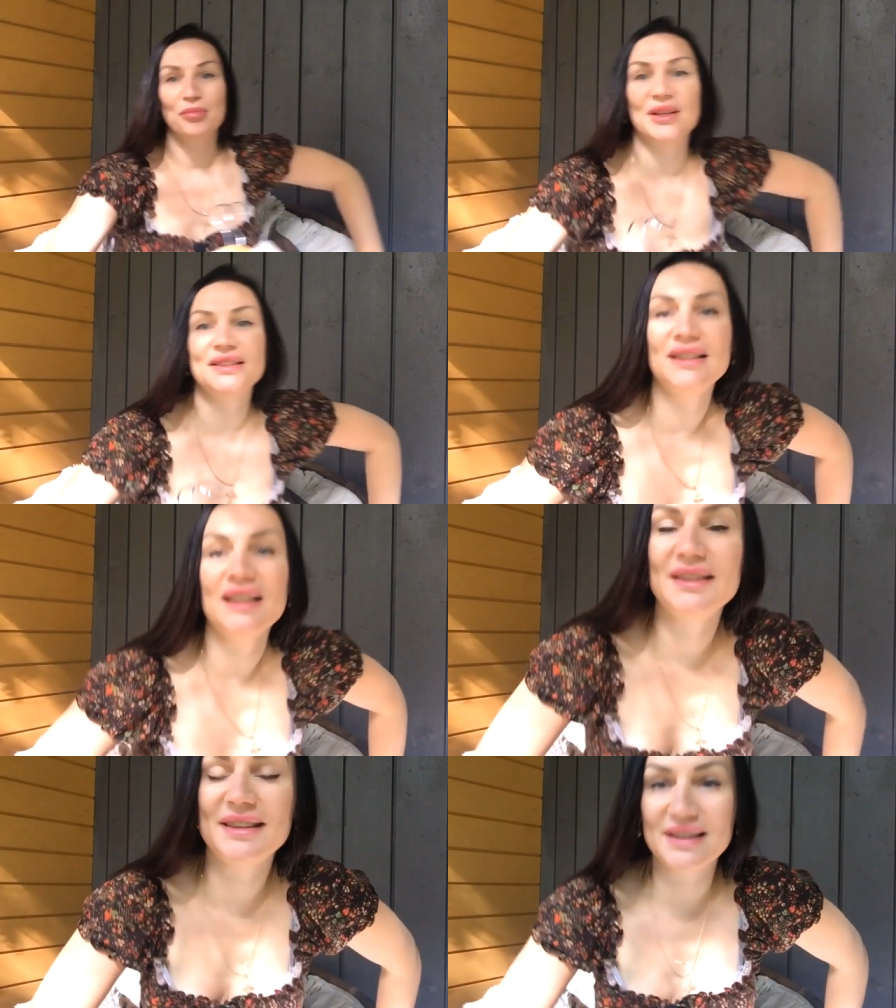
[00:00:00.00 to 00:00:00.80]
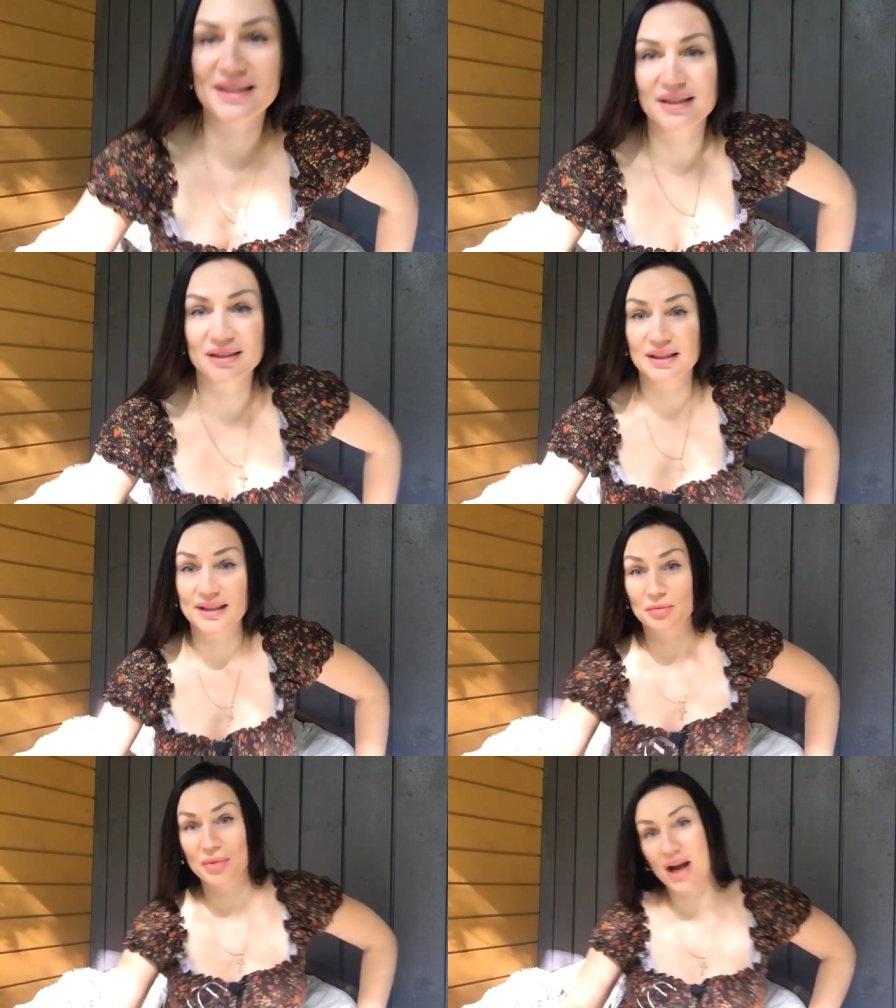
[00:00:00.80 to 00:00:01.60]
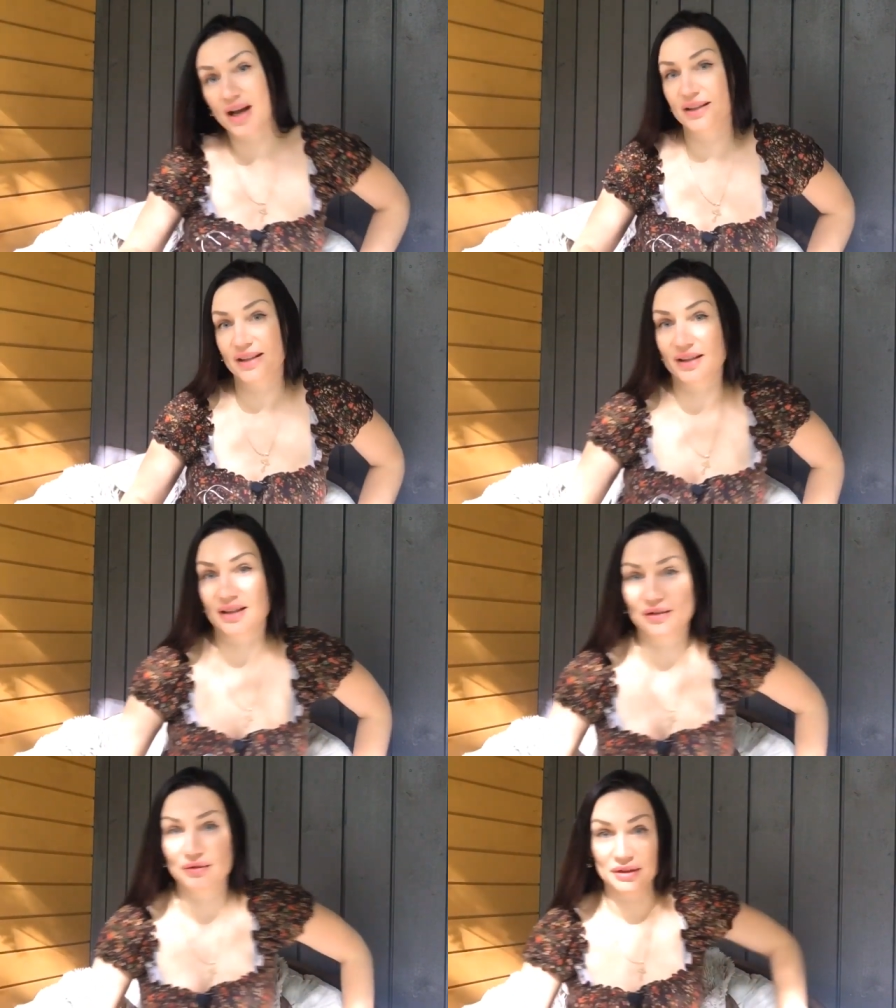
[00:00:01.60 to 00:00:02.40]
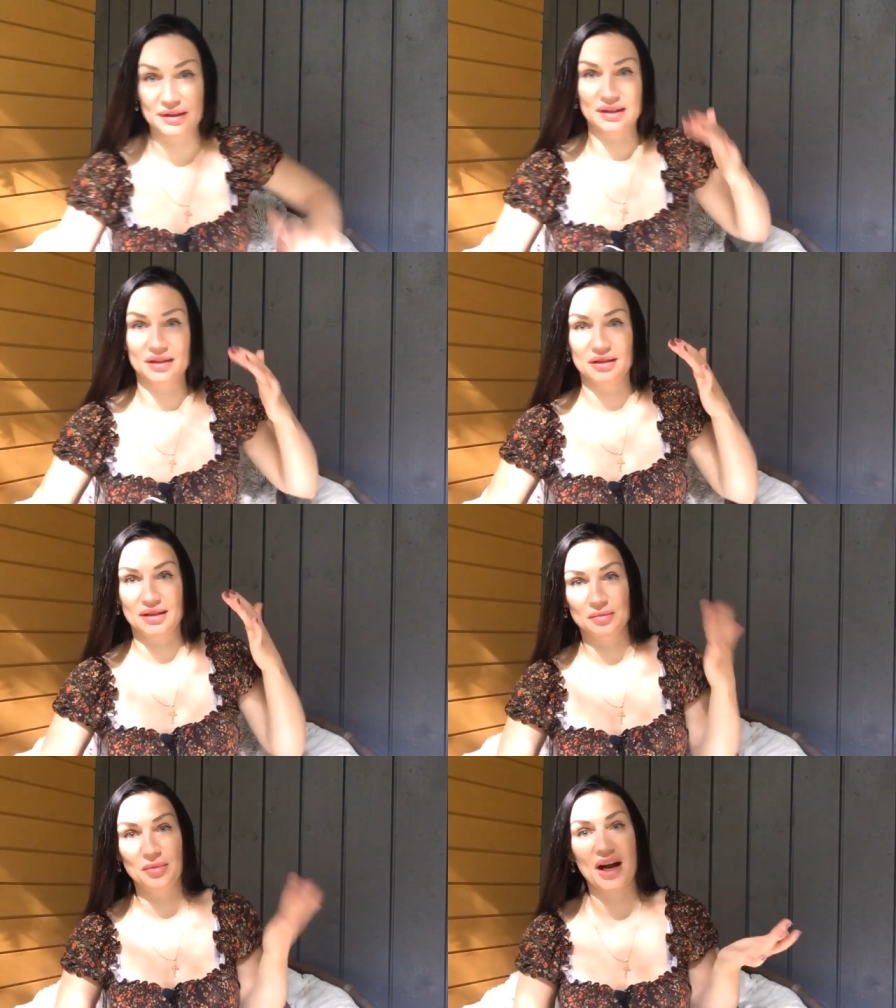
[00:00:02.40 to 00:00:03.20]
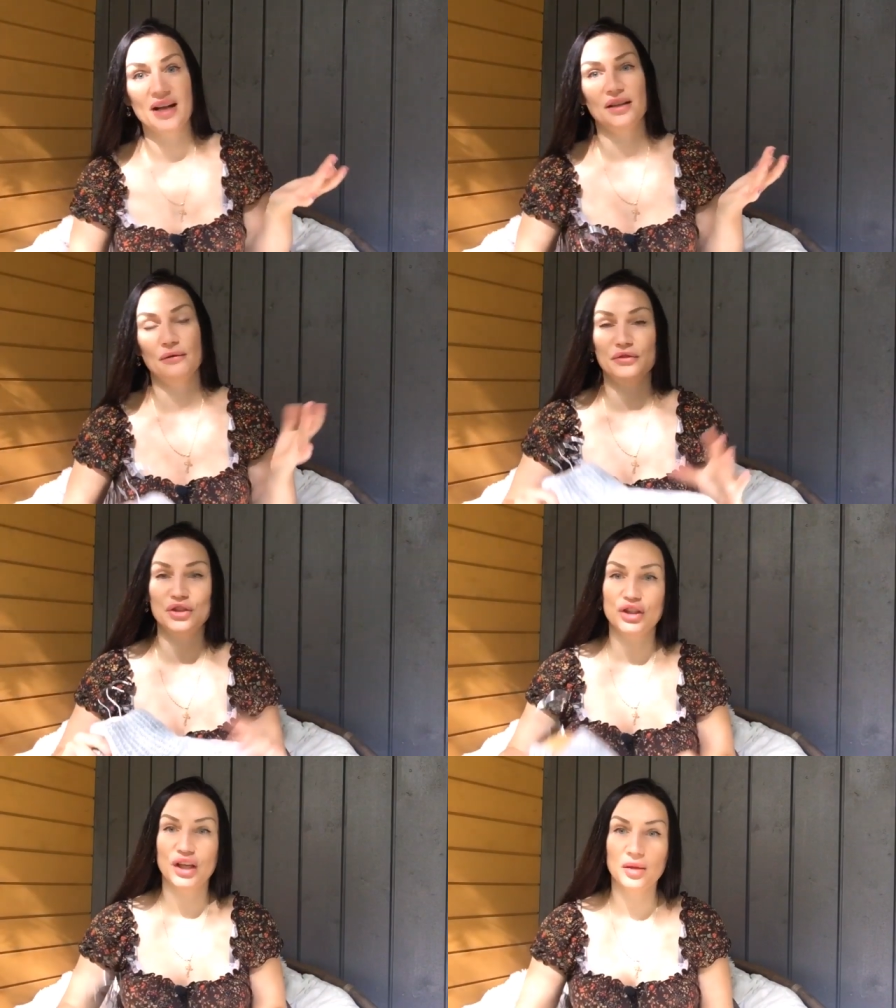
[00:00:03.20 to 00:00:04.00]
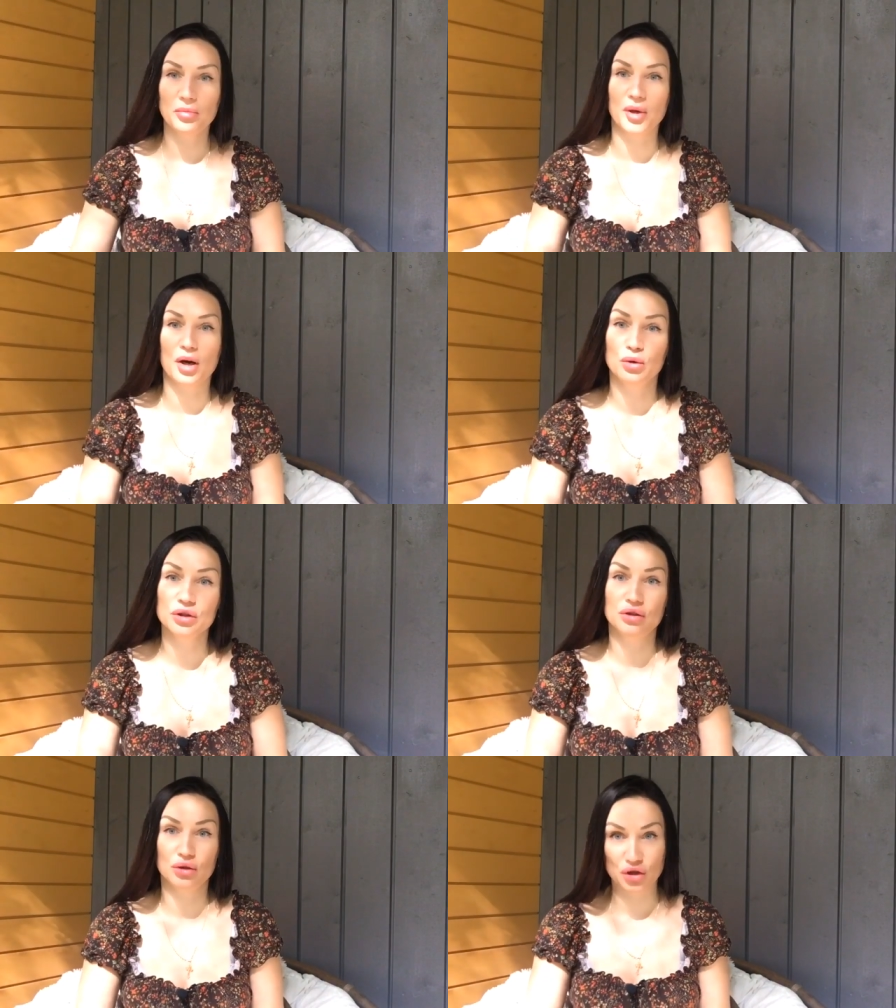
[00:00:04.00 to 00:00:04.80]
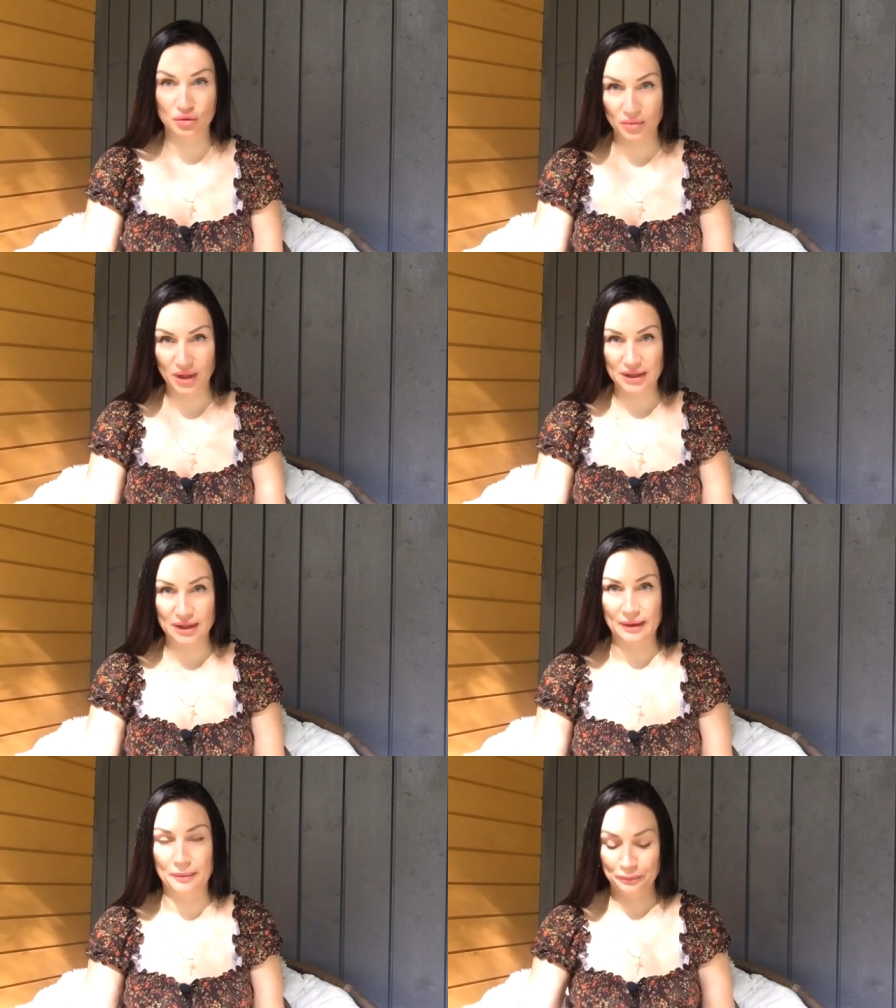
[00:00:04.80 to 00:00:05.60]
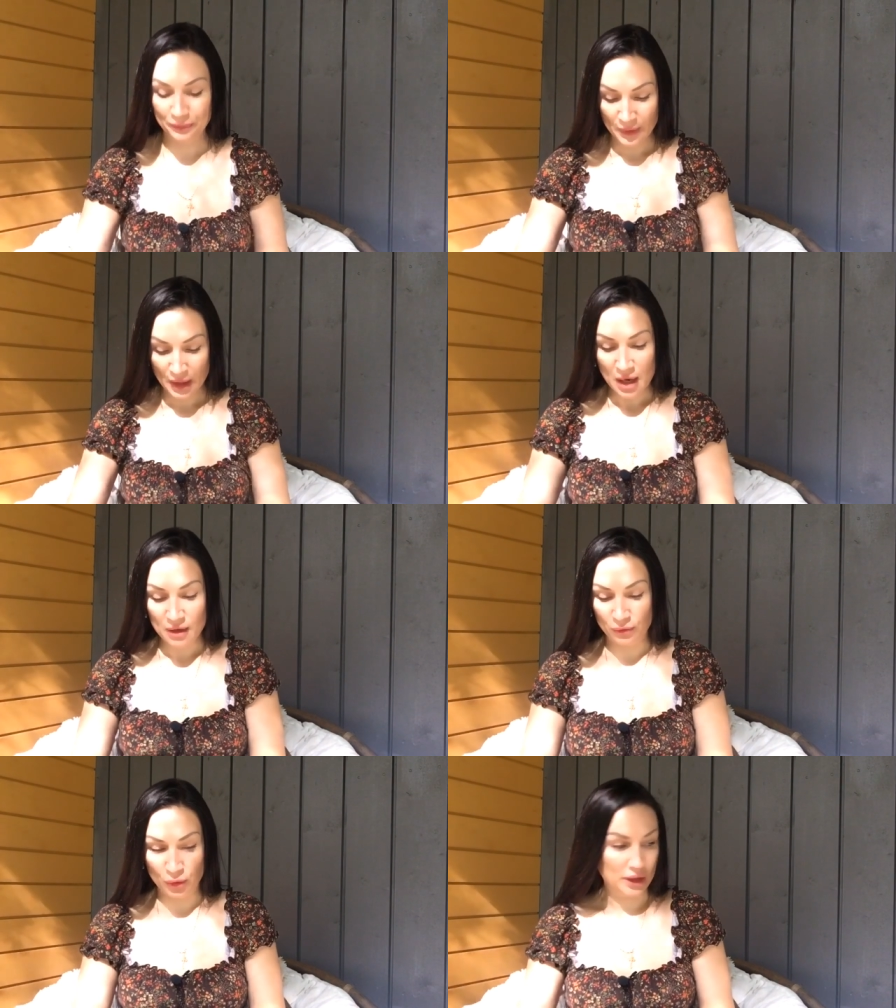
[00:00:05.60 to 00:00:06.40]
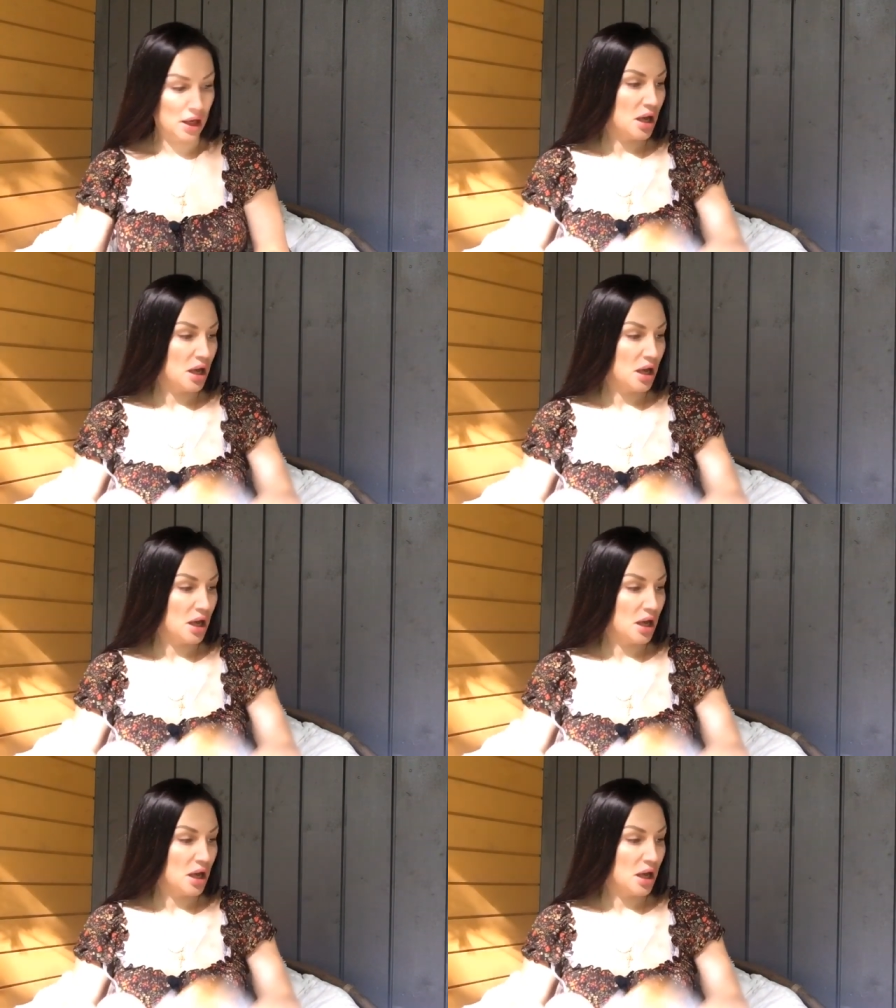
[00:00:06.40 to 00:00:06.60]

процесс разбирания с разбиранием вещей проходит очень медленно. Вот.